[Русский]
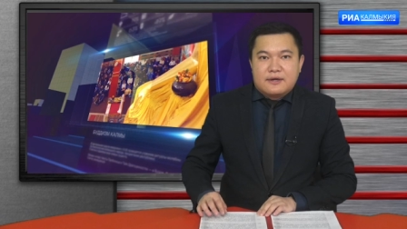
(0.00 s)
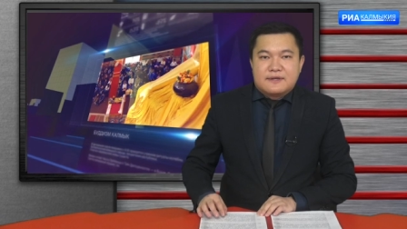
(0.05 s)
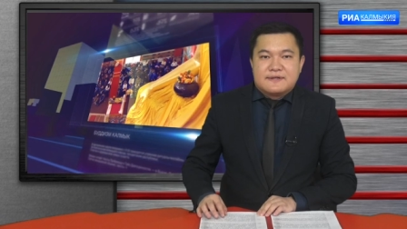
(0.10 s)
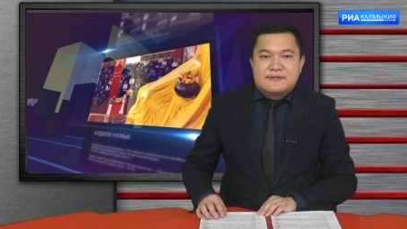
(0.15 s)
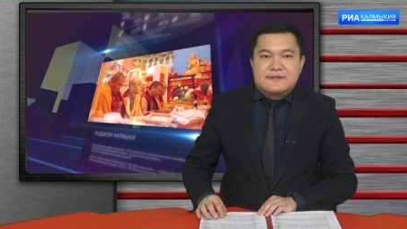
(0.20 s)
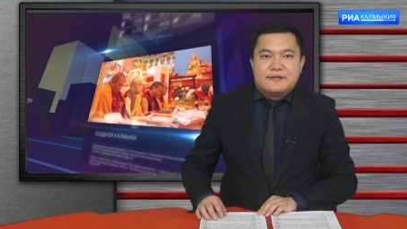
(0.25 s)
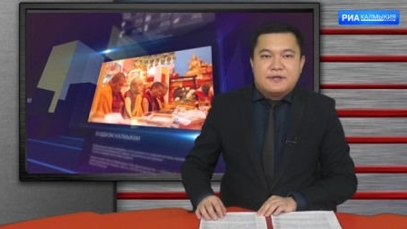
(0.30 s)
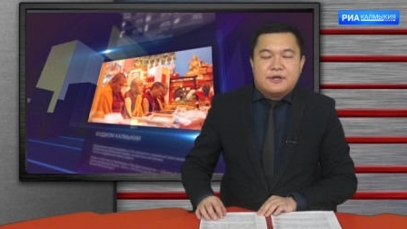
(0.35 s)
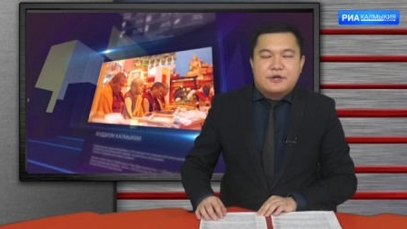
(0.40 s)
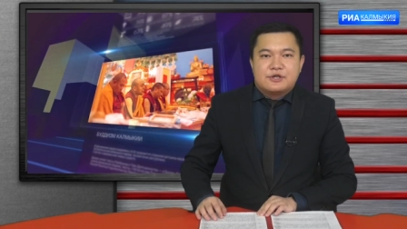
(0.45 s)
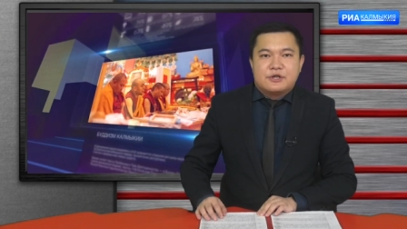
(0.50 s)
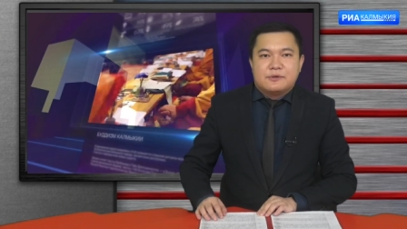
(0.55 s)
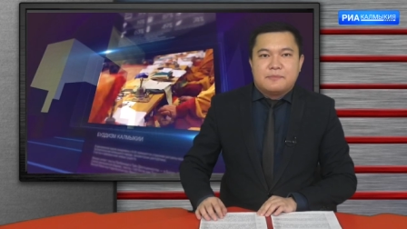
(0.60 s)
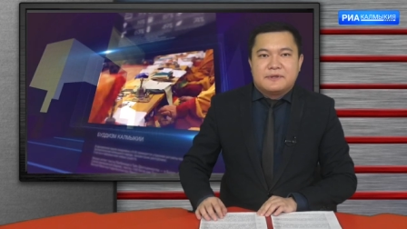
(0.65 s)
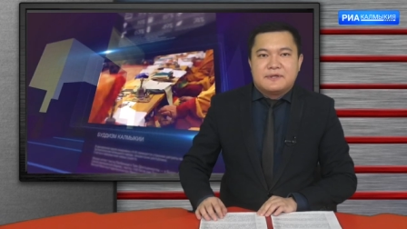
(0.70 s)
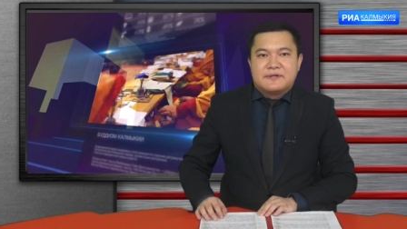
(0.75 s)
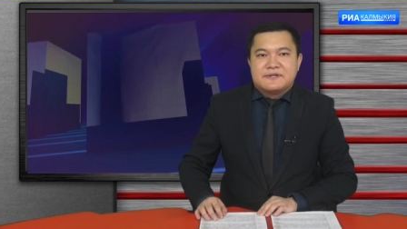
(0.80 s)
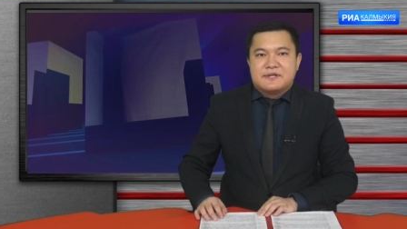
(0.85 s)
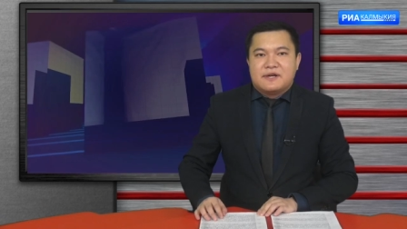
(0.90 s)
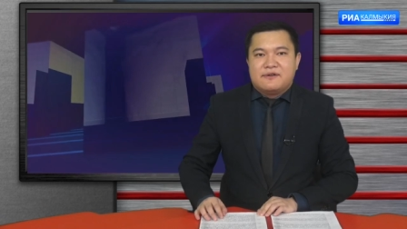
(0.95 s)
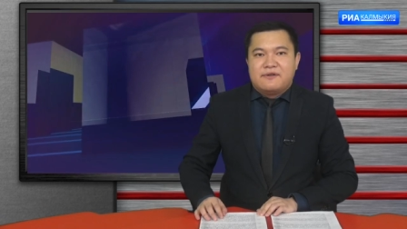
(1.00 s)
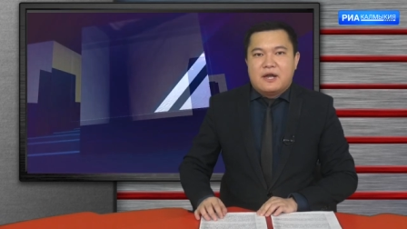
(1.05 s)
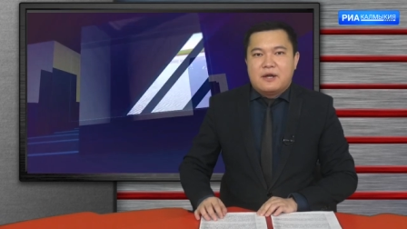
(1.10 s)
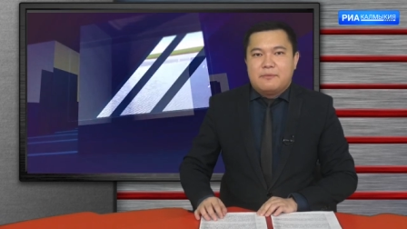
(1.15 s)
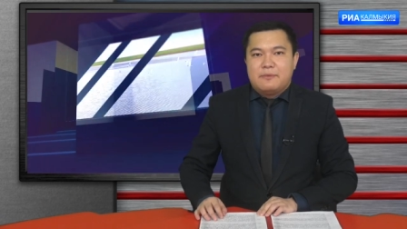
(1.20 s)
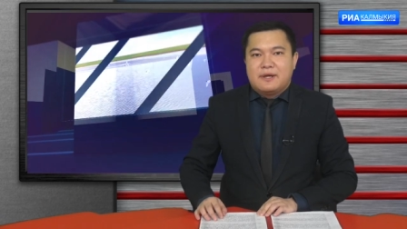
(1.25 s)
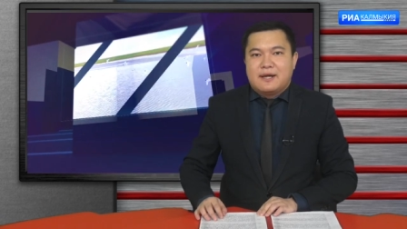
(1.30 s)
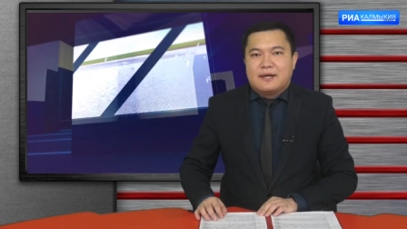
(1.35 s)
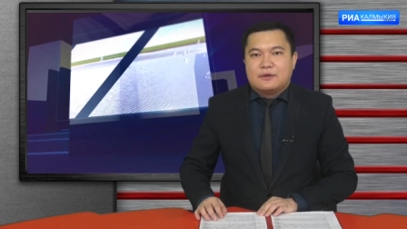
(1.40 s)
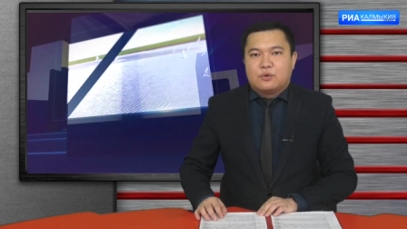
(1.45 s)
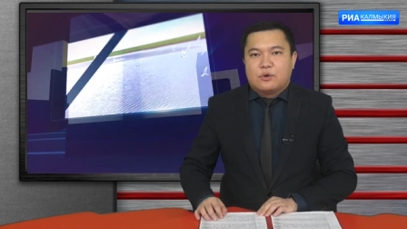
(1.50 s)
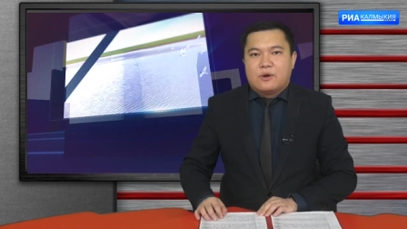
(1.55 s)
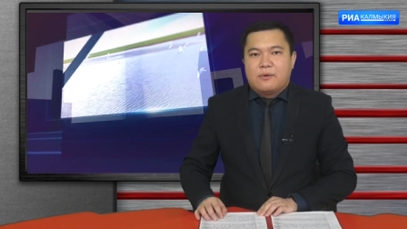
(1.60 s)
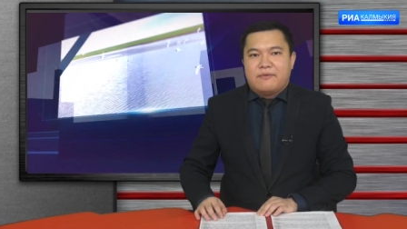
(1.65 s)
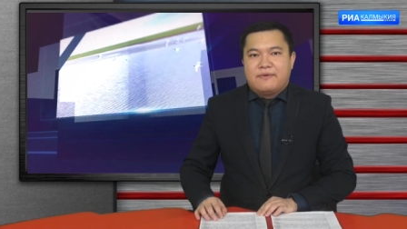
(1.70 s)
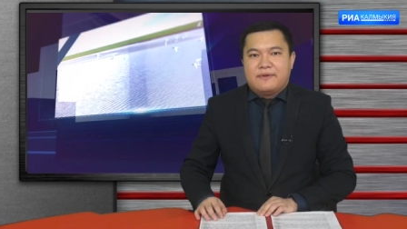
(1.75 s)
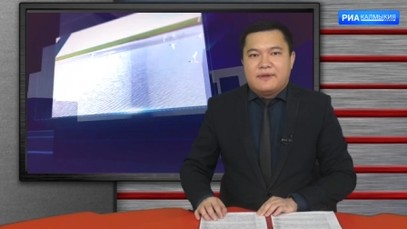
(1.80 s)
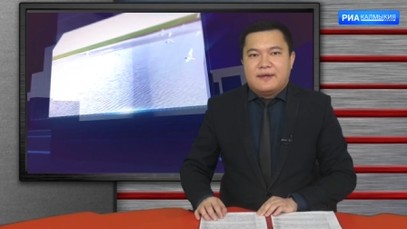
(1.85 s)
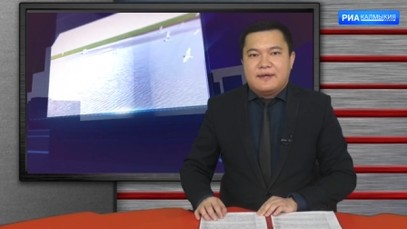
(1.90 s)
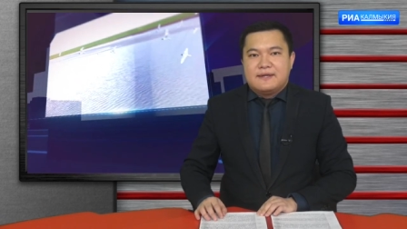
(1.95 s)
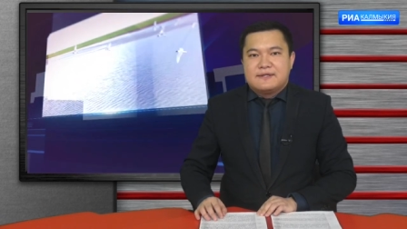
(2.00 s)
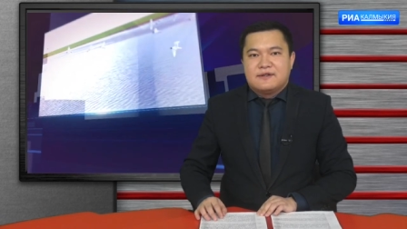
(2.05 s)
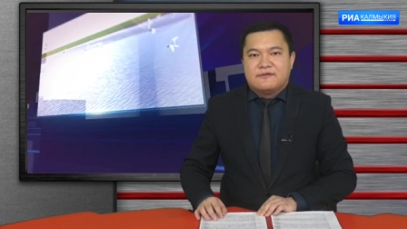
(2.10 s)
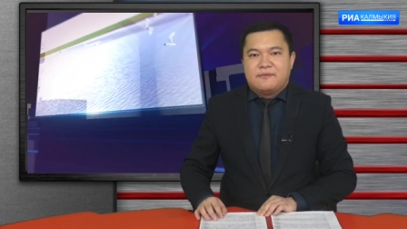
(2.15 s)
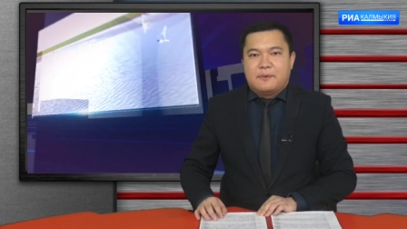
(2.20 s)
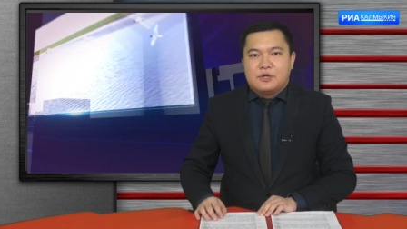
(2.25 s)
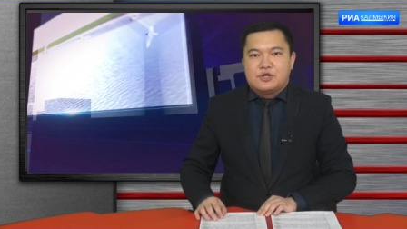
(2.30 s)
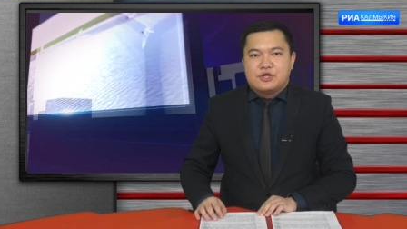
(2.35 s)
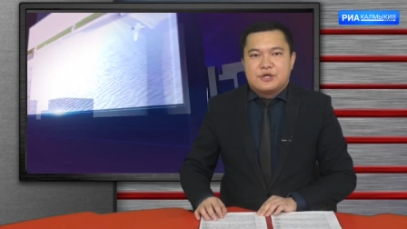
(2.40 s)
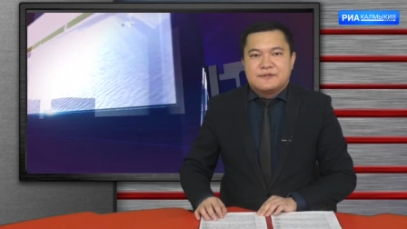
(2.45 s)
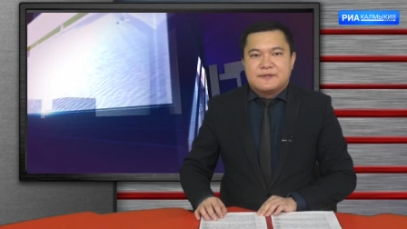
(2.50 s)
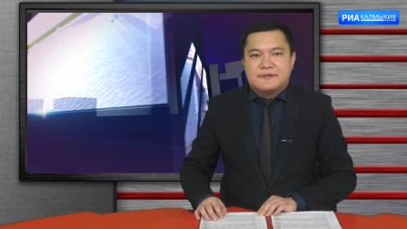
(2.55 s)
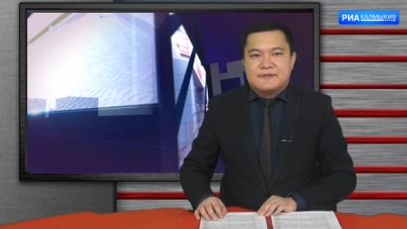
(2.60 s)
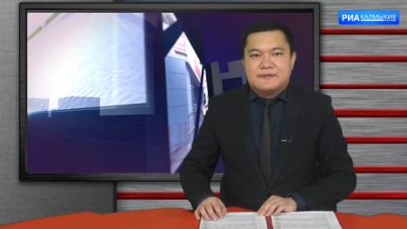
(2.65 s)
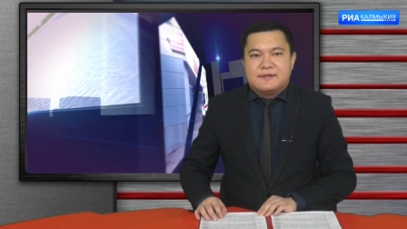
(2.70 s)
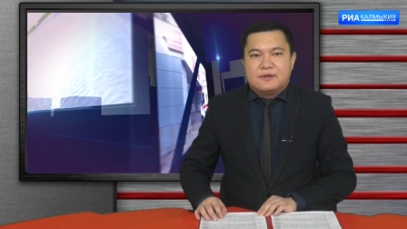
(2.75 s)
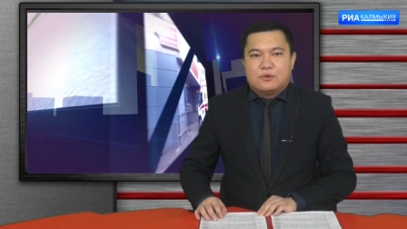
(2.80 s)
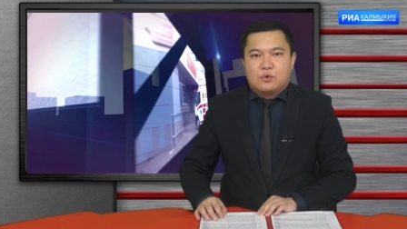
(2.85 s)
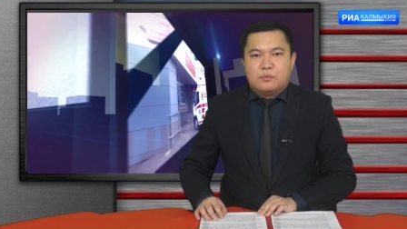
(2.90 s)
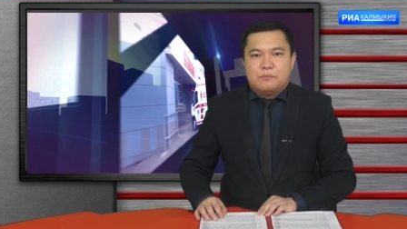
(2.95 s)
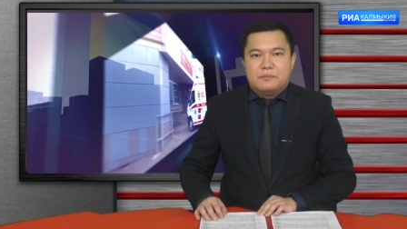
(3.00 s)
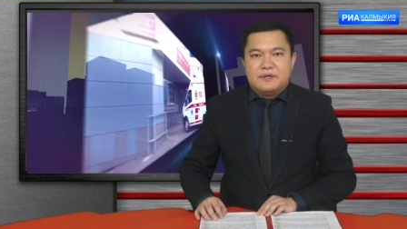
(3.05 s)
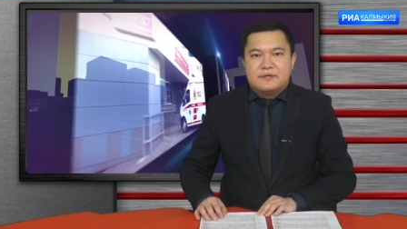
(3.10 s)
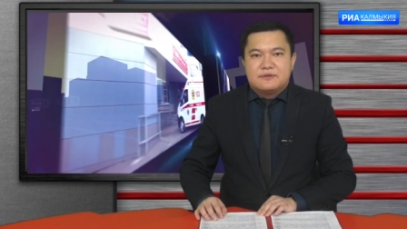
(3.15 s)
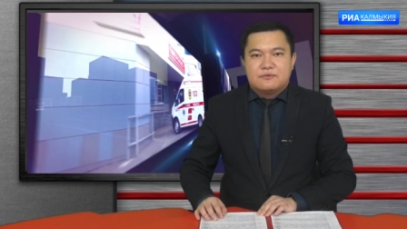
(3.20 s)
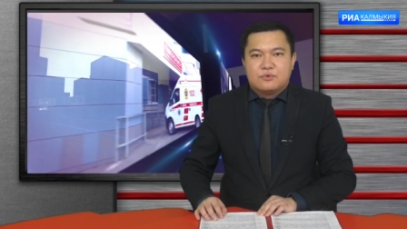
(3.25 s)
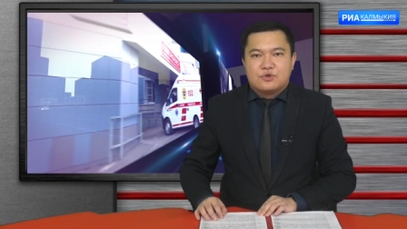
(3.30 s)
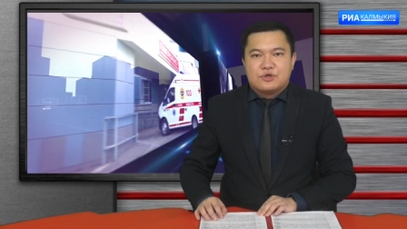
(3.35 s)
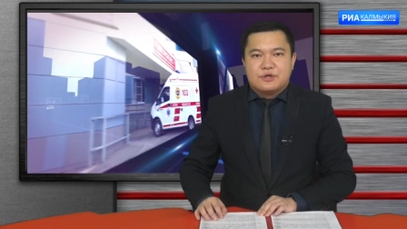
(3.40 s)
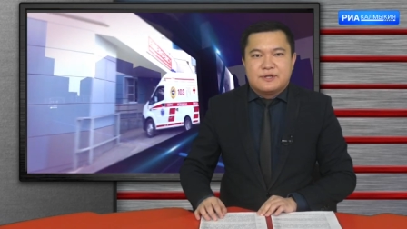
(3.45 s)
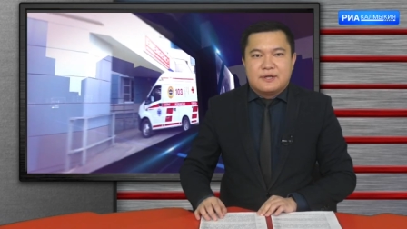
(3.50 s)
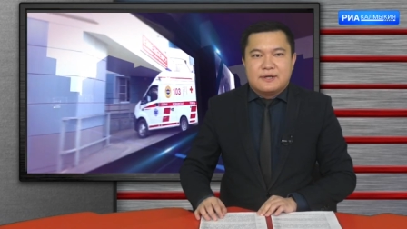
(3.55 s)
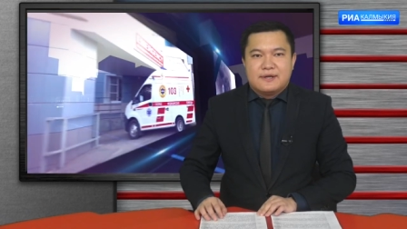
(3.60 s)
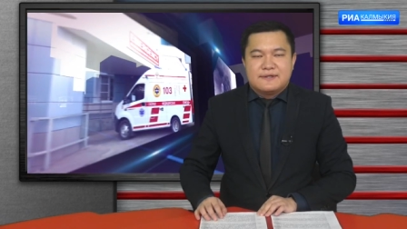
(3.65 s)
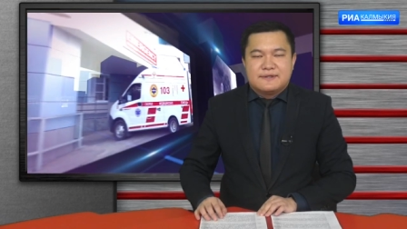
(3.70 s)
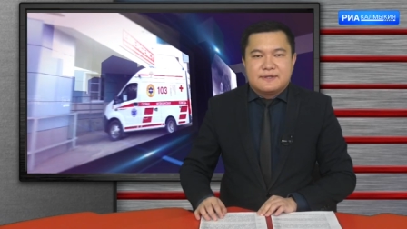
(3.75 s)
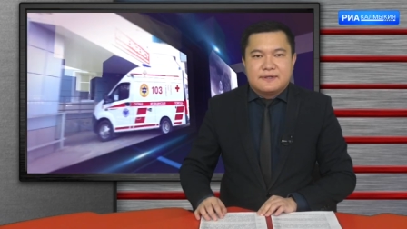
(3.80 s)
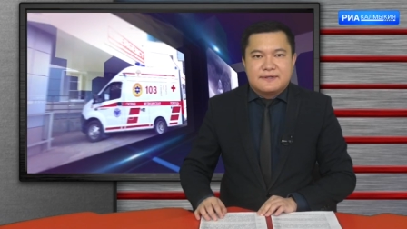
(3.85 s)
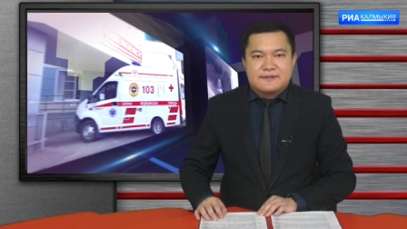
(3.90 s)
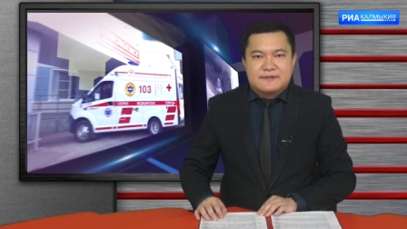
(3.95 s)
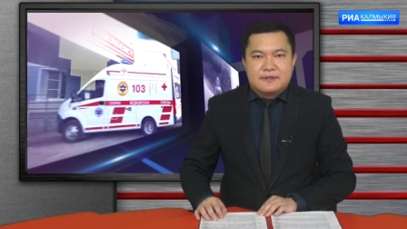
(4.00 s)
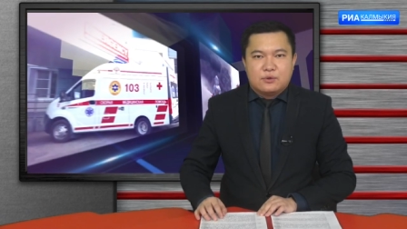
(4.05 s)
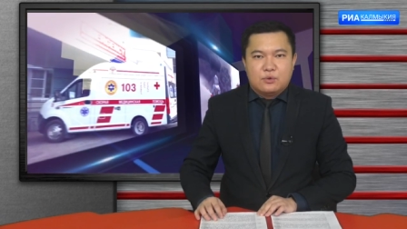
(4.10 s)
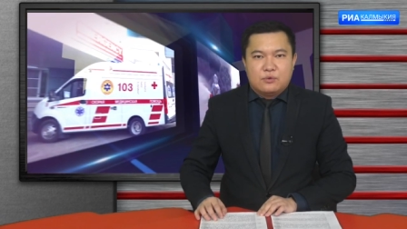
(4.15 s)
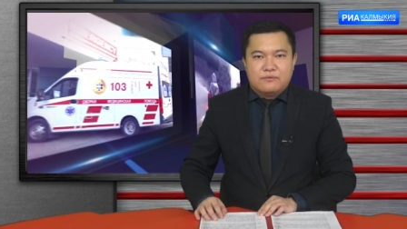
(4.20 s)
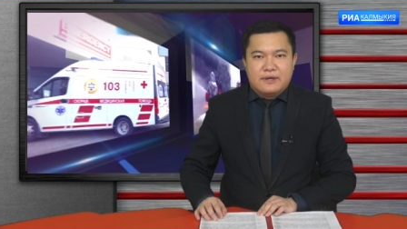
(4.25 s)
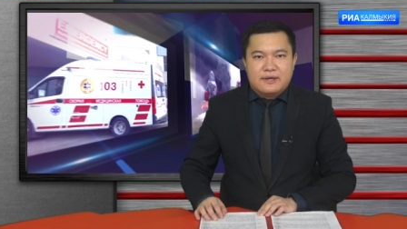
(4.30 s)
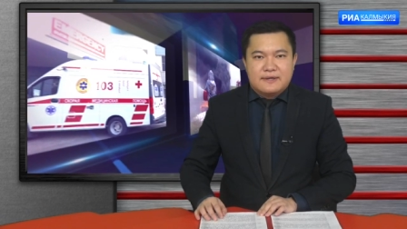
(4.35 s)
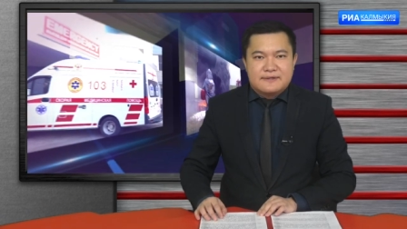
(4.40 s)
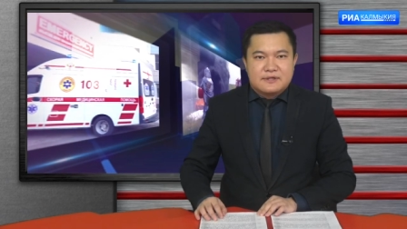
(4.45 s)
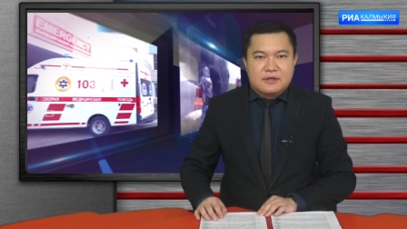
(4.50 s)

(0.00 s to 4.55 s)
Задержан подозреваемый, который обвиняется в причастности к убийству жителя села Садовое,